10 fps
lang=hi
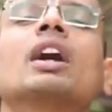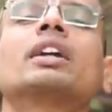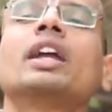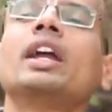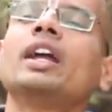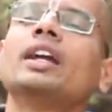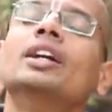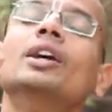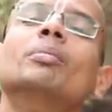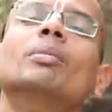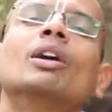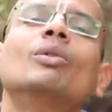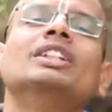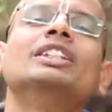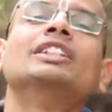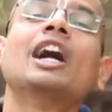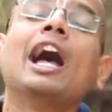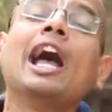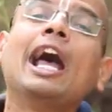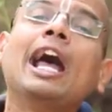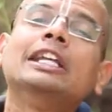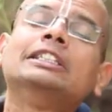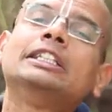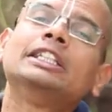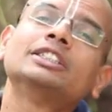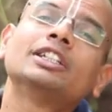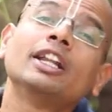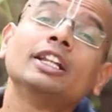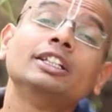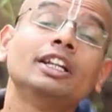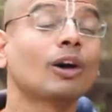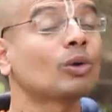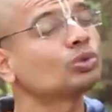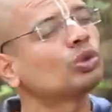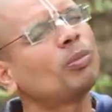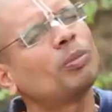जाके भगवत गीता एज इट इज़ खरीद लिया और उसको